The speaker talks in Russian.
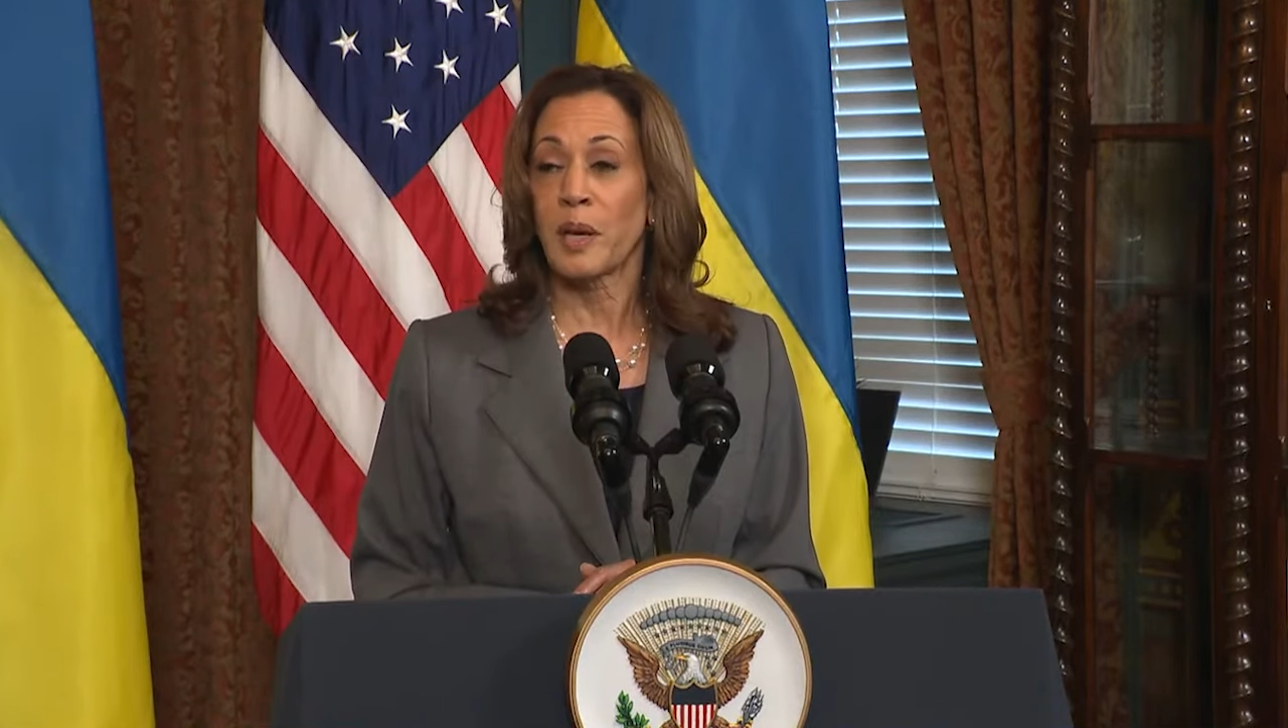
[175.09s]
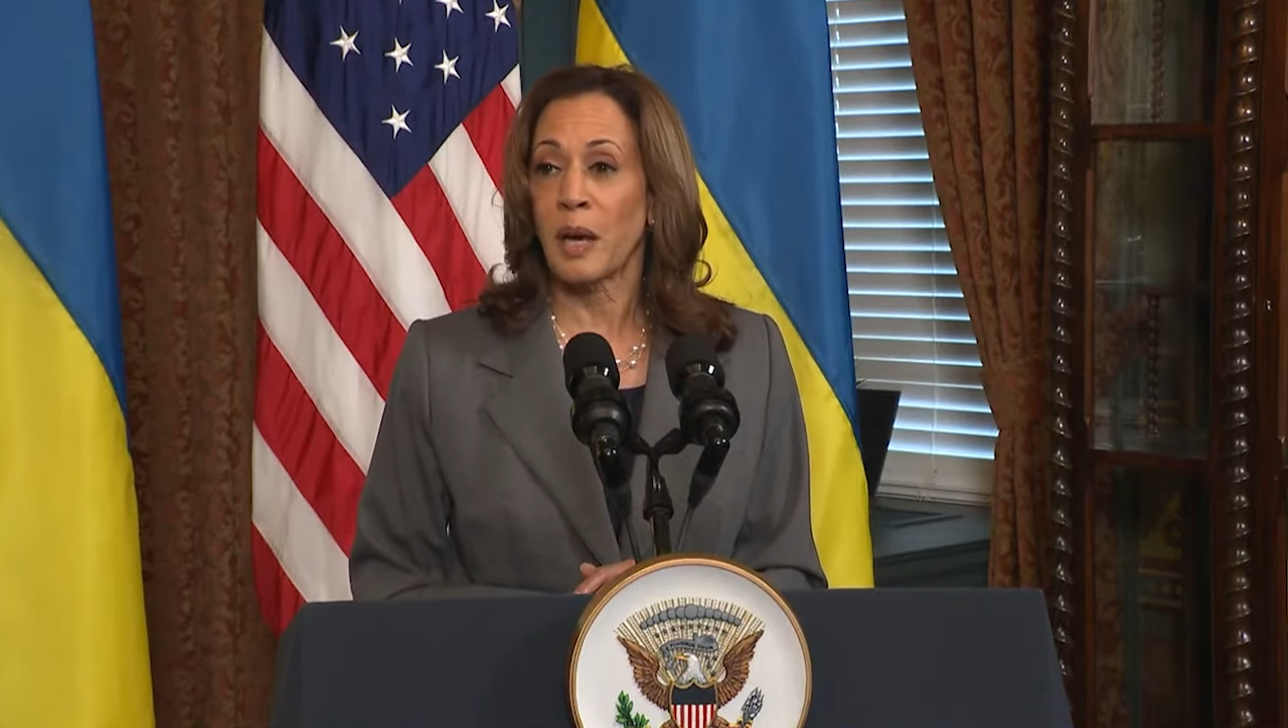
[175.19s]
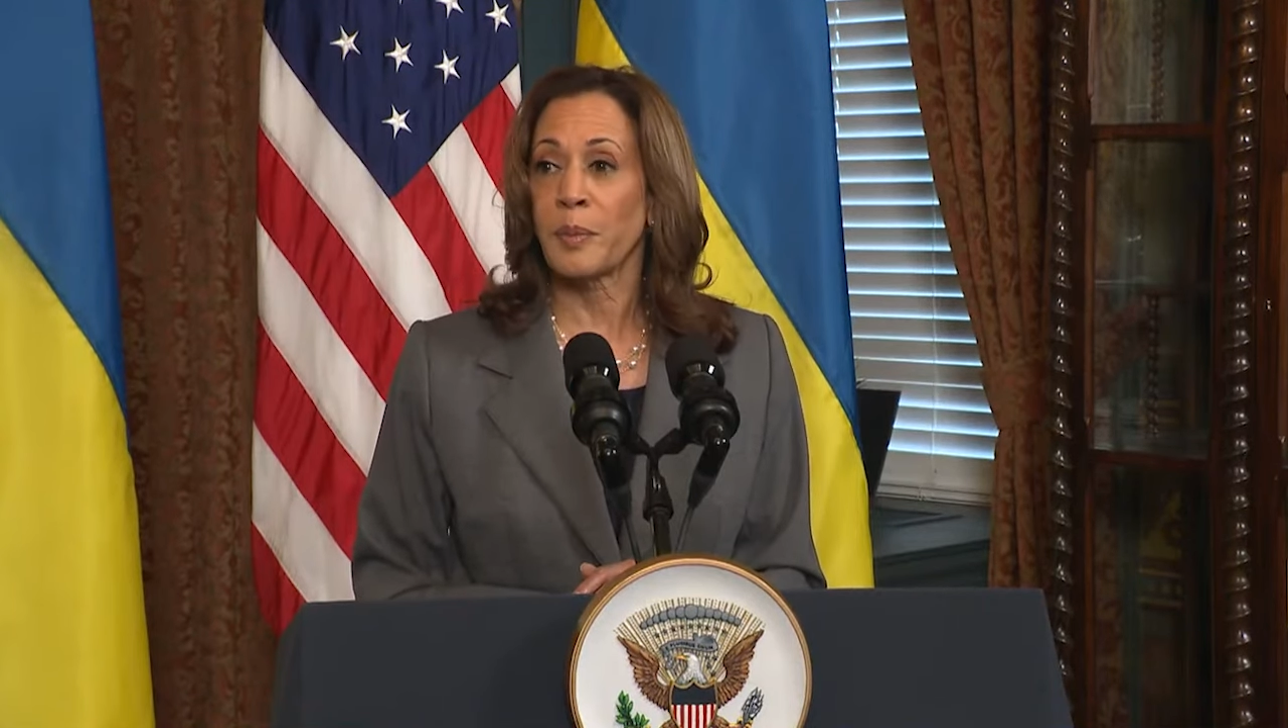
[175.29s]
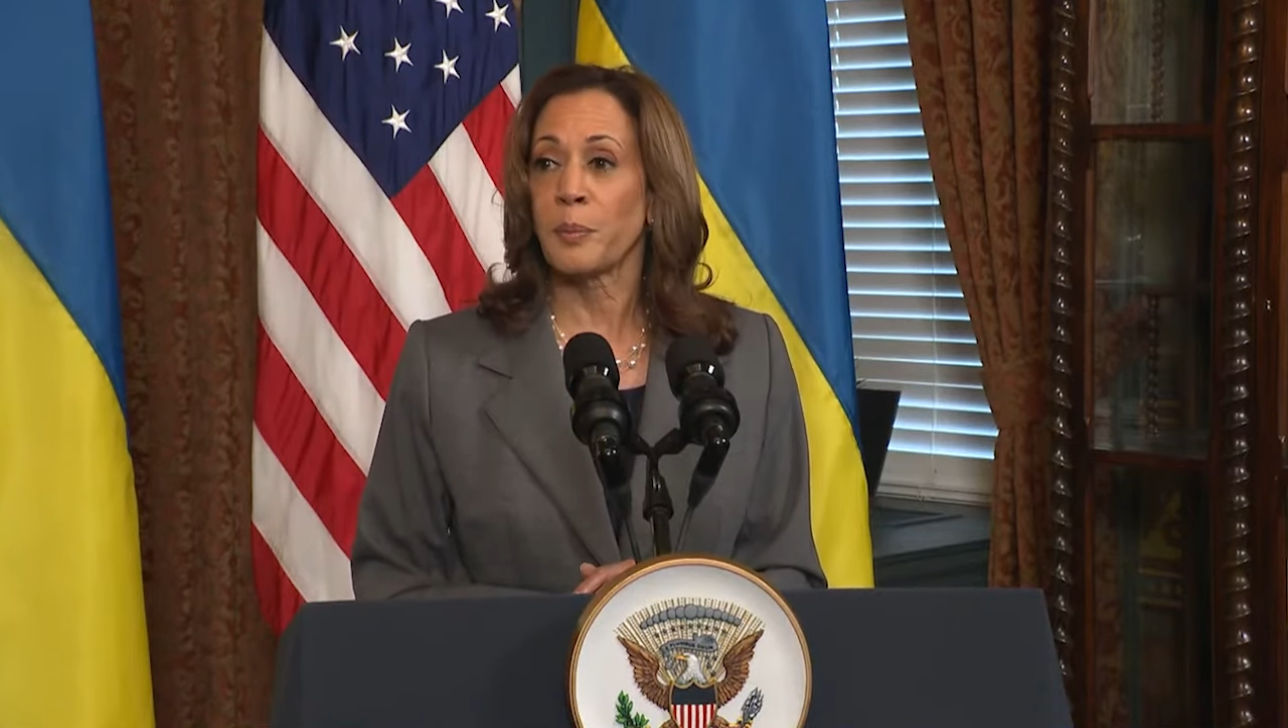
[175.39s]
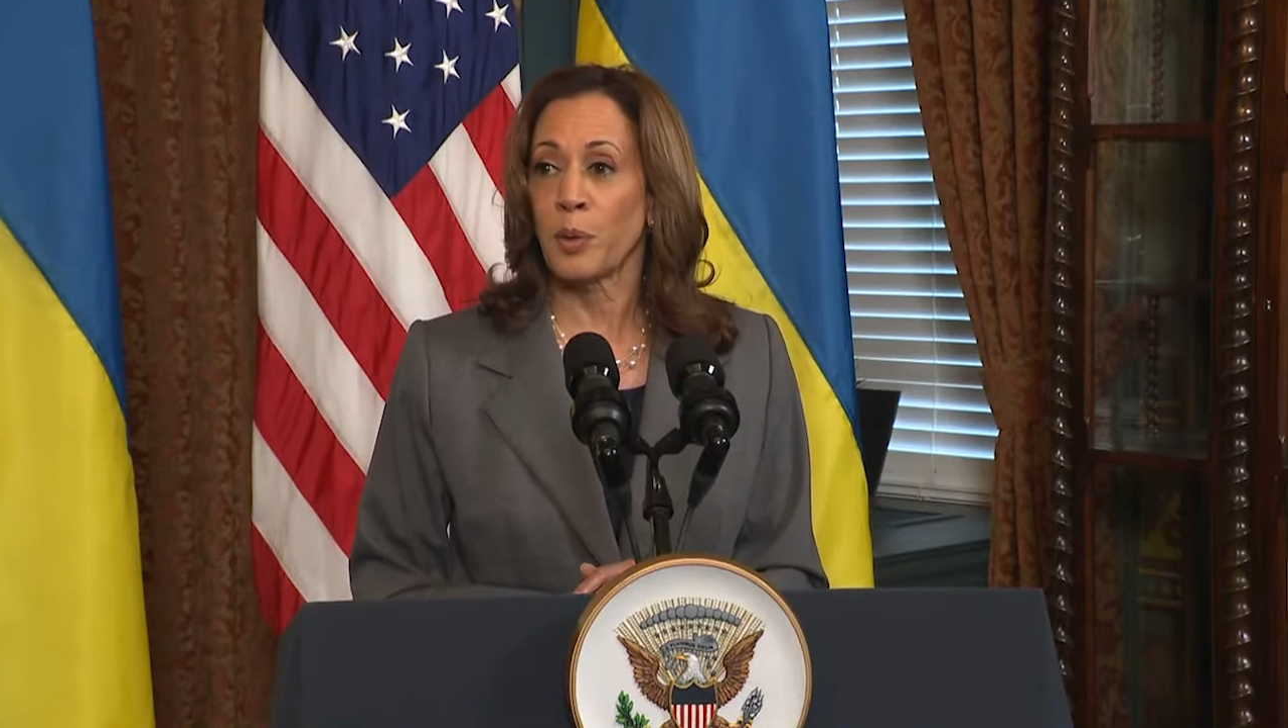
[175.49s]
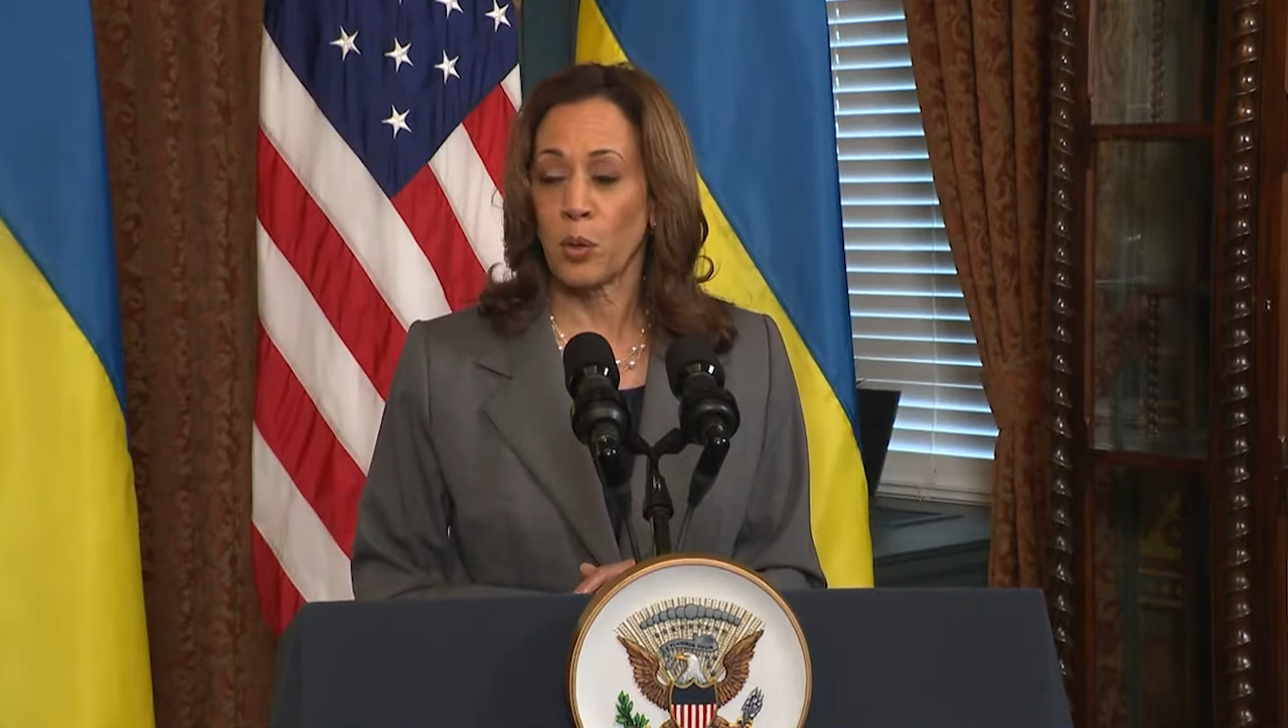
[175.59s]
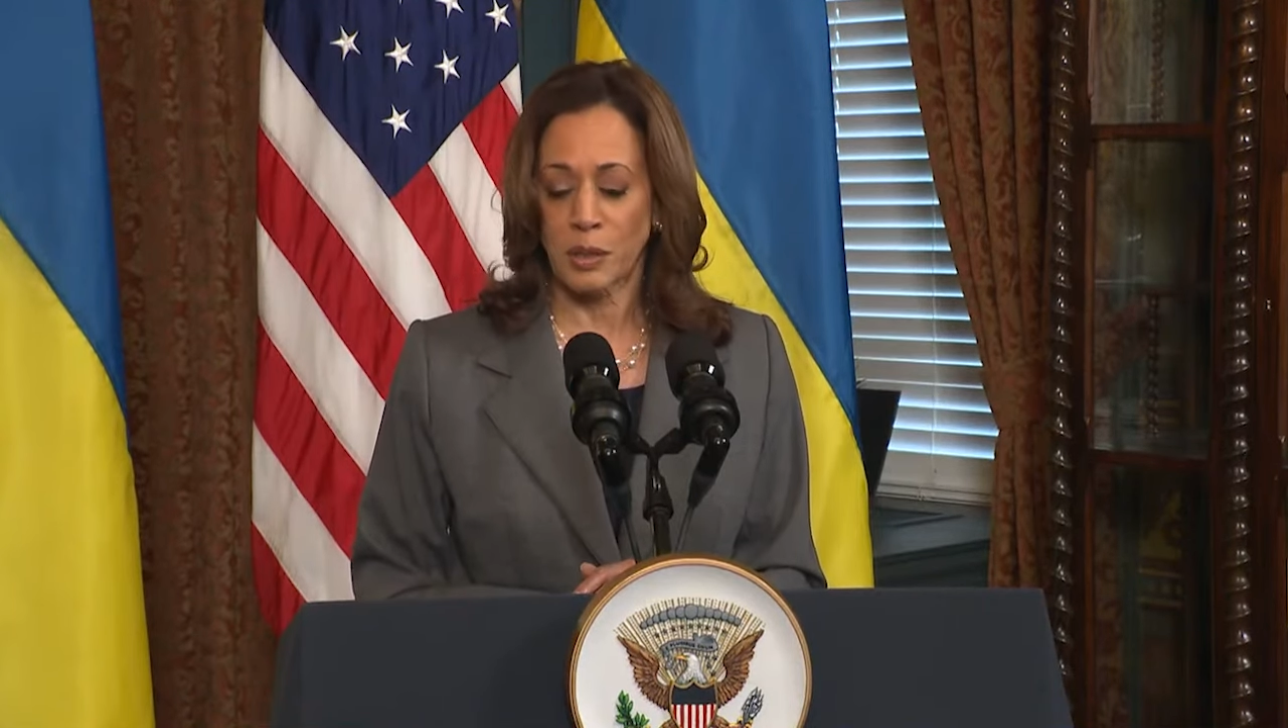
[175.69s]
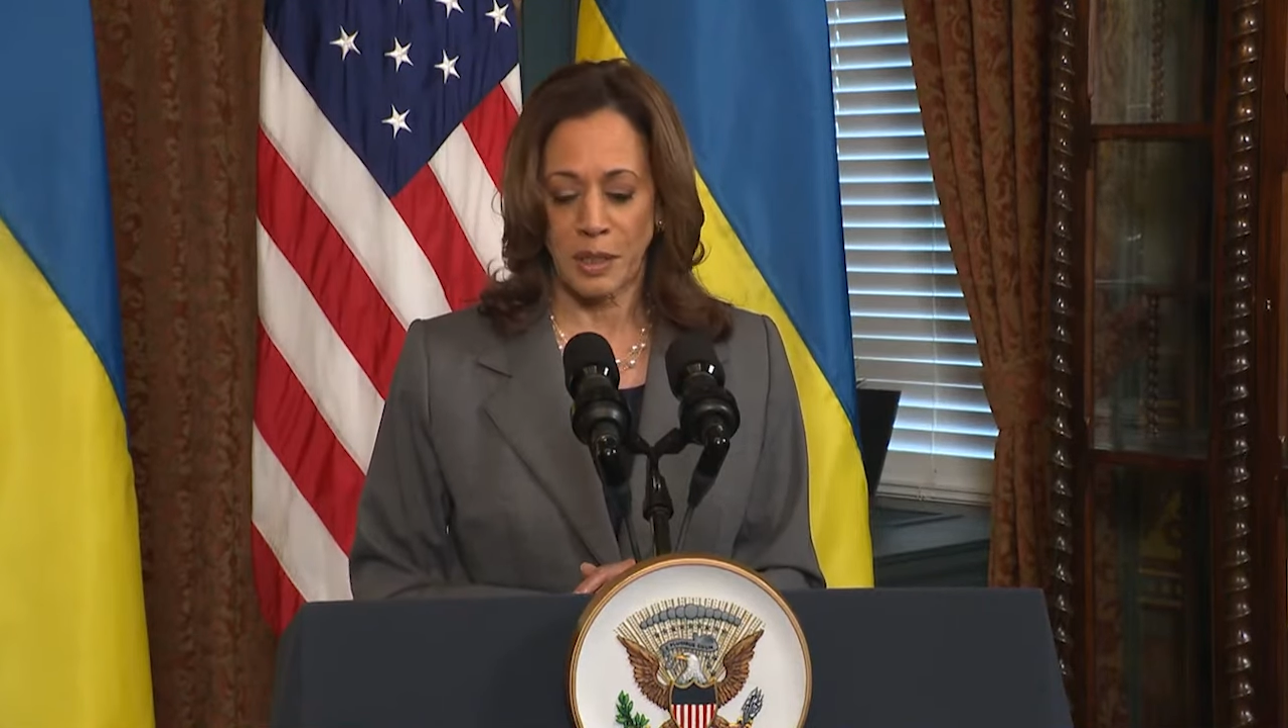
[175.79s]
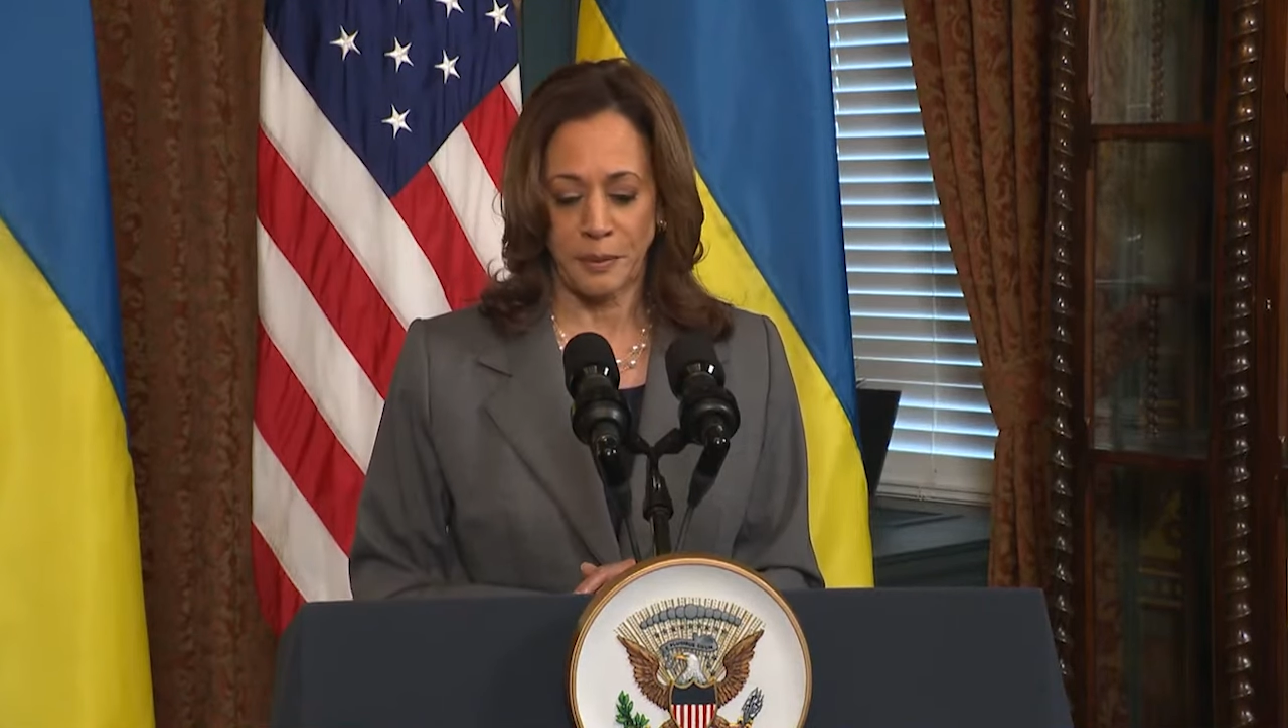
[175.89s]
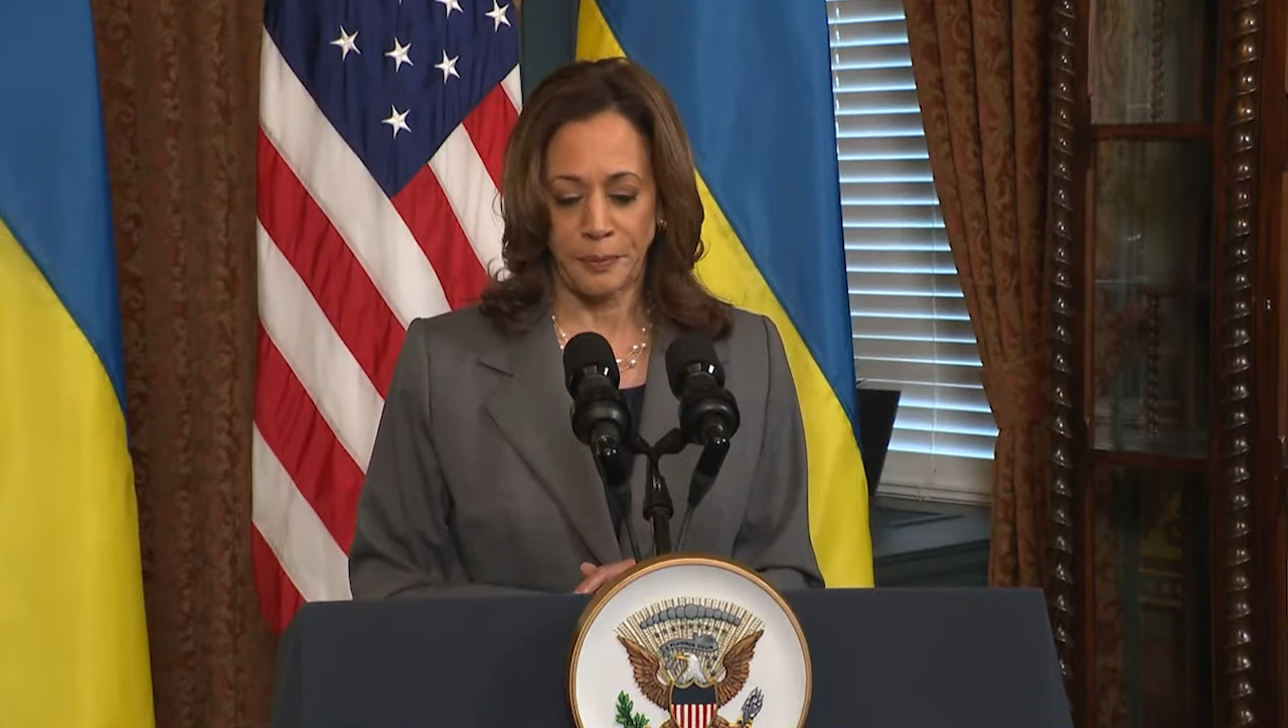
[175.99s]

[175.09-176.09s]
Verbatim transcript: смелости.